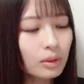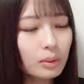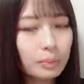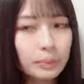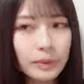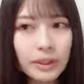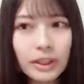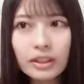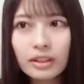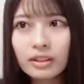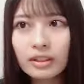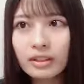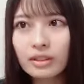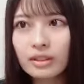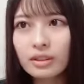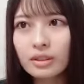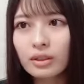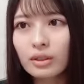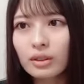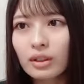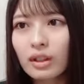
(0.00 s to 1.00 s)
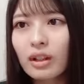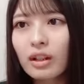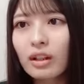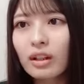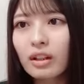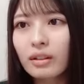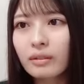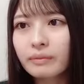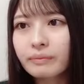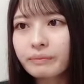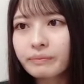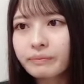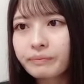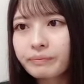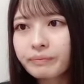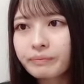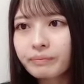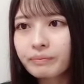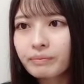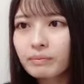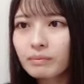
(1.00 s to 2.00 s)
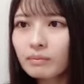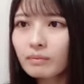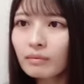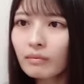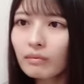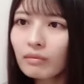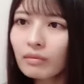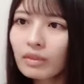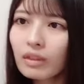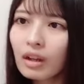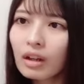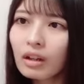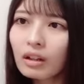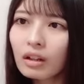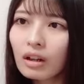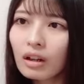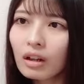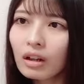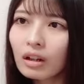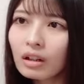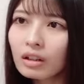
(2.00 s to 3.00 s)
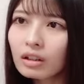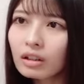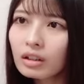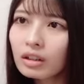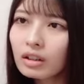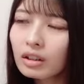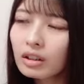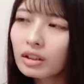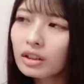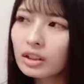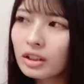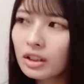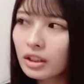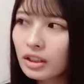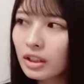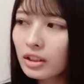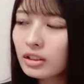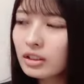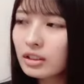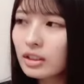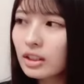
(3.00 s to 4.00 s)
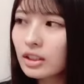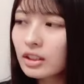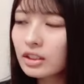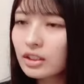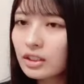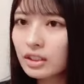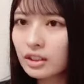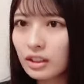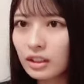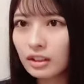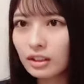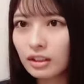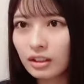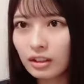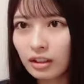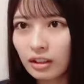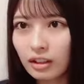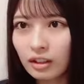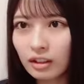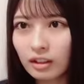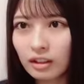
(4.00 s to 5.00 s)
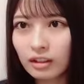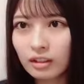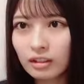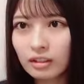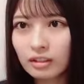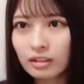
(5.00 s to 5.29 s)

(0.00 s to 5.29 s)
とピンクとかなんか着なくなっちゃったな